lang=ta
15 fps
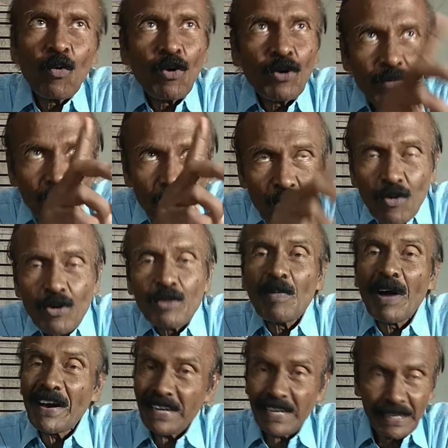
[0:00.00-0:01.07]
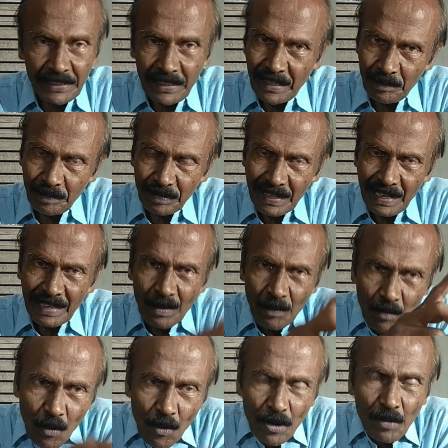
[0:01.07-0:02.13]
ஒரு மூணு மாடி கட்டடம் அந்த
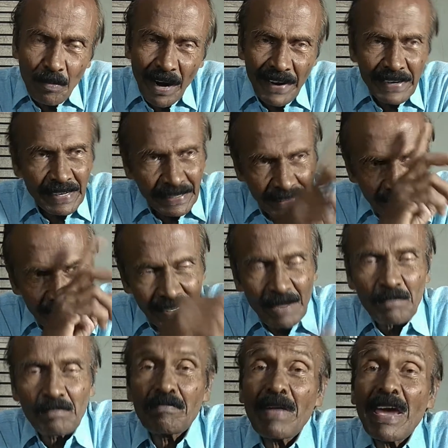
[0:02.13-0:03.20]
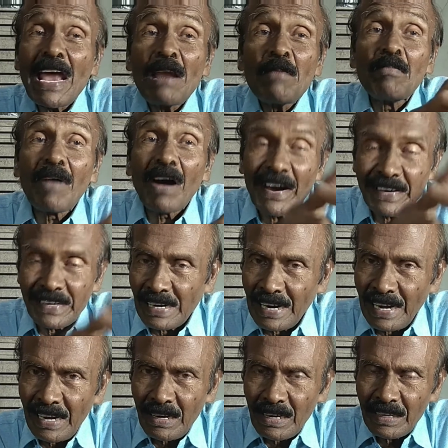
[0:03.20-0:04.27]
மூணு மாடி கட்டடத்தில் மேல்
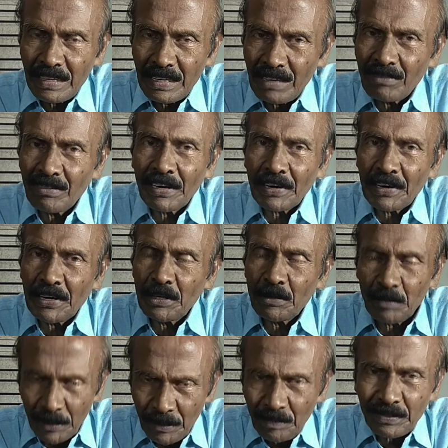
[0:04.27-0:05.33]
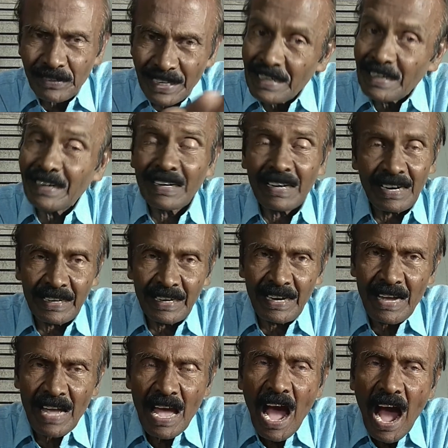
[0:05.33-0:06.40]
மாடியில் இவங்க ரெண்டு பேரும் தங்கியிருக்காங்க
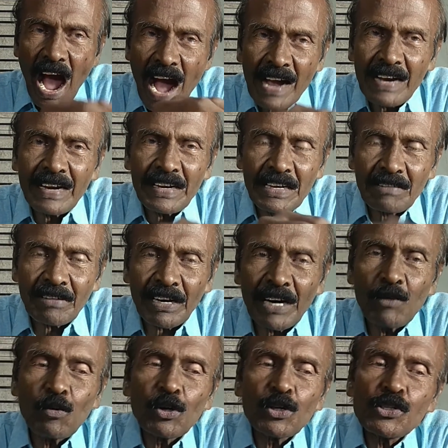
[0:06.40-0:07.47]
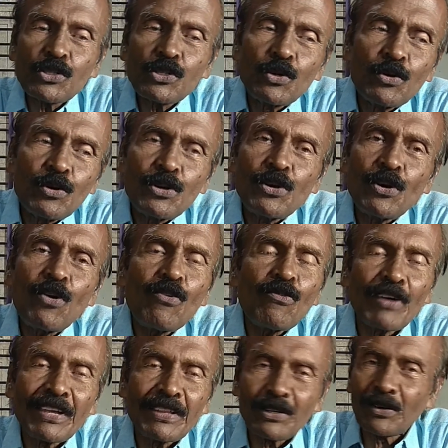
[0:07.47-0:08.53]
அங்கே இவர்கள் ஒரு ஸ்டுடியோ
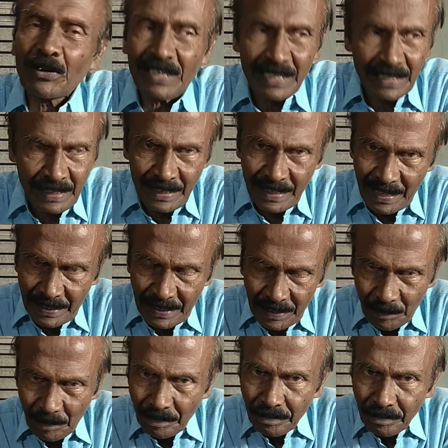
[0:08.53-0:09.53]
வைத்து கொண்டிருக்கின்றார்கள்